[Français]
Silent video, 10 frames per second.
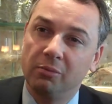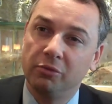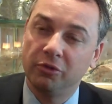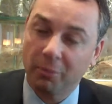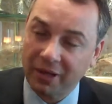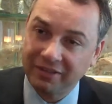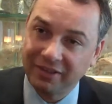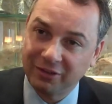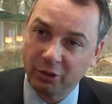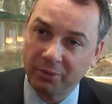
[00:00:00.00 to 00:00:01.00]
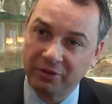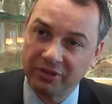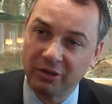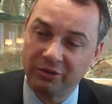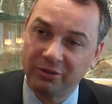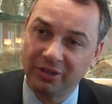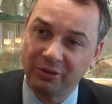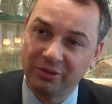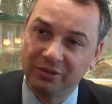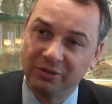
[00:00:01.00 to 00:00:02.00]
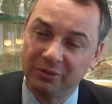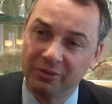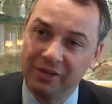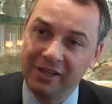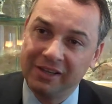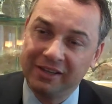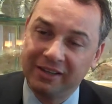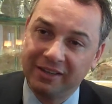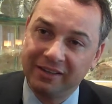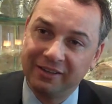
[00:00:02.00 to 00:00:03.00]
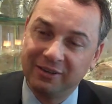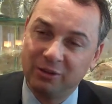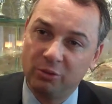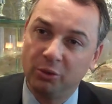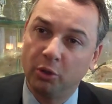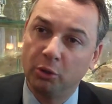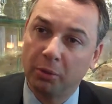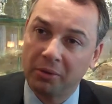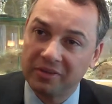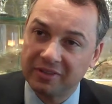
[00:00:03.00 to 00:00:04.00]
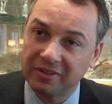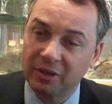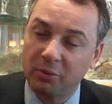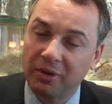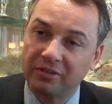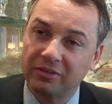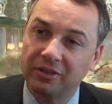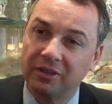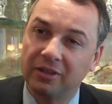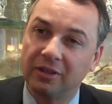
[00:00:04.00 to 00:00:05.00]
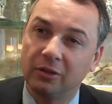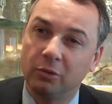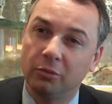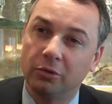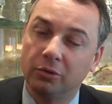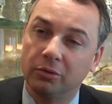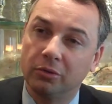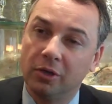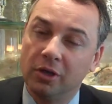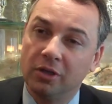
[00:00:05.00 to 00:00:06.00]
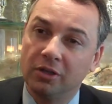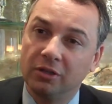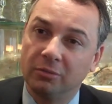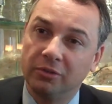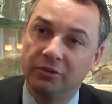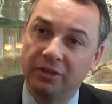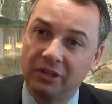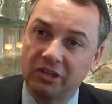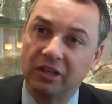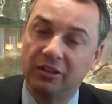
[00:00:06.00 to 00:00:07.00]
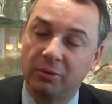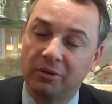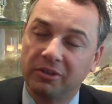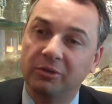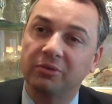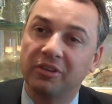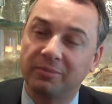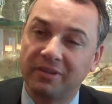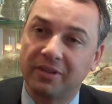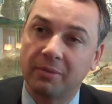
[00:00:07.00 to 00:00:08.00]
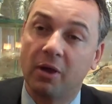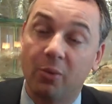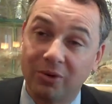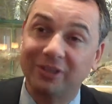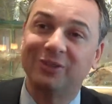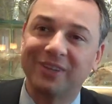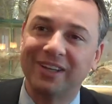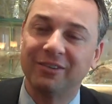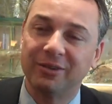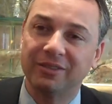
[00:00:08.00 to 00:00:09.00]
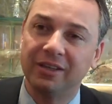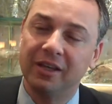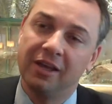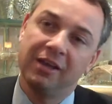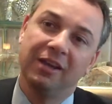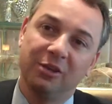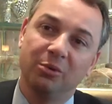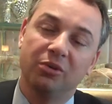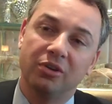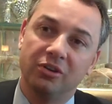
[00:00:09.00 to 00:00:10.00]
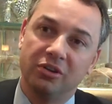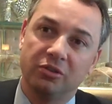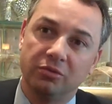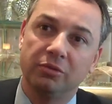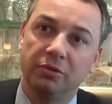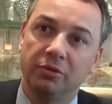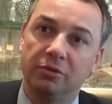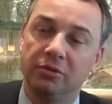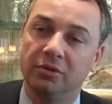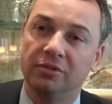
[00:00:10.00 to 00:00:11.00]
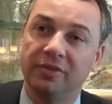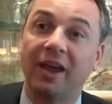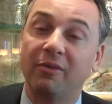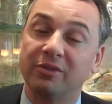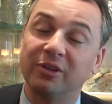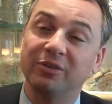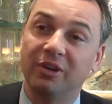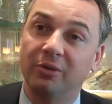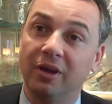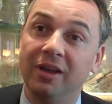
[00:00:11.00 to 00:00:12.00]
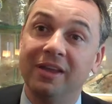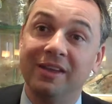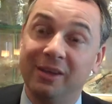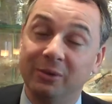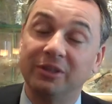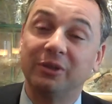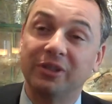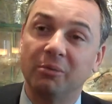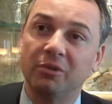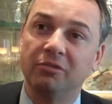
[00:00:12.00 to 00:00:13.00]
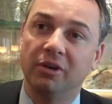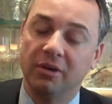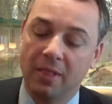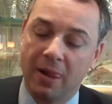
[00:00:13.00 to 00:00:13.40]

plusieurs partis étaient représentés lors de cette audition et euh, le bureau du Premier ministre était représenté, le bureau de M. Edelstein était représenté, donc ça se passe très bien. On est en train d'avancer et donc je suis venu euh, faire avancer le dossier de Dora, et on est en très bonne voie.